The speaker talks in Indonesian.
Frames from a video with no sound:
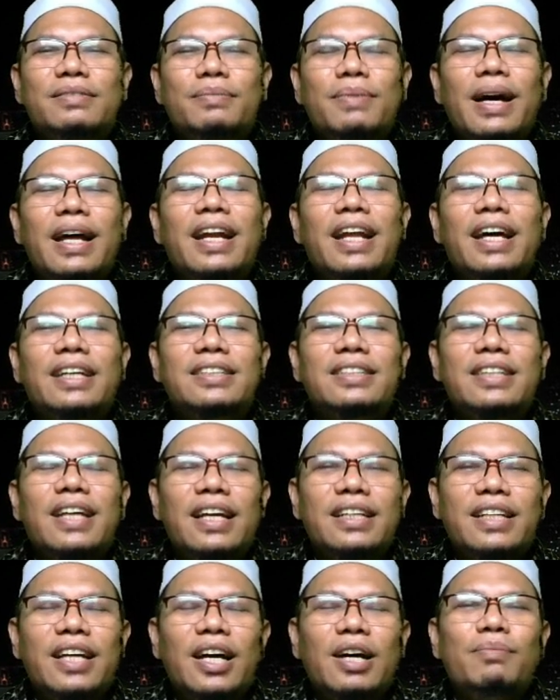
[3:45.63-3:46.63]

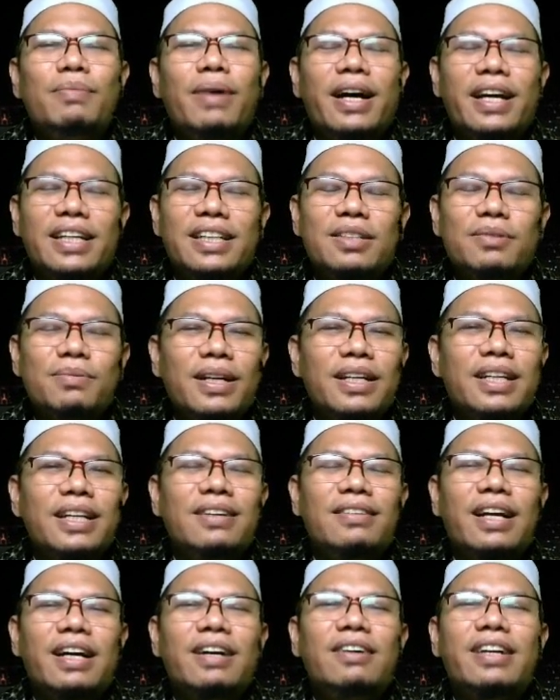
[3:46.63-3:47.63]
balasan yang baik
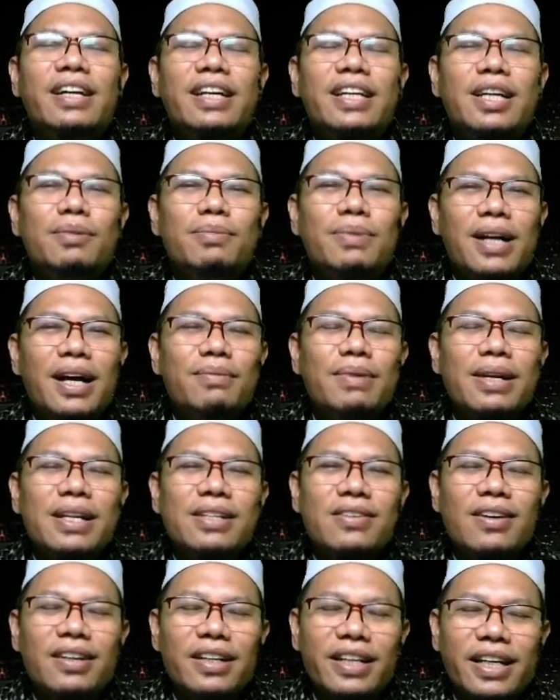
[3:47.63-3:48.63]
kepada orang-orang yang beramal
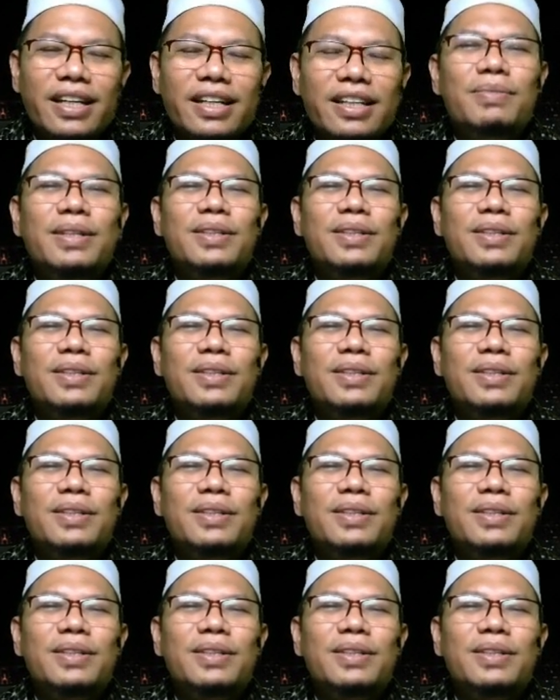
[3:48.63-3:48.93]
soleh.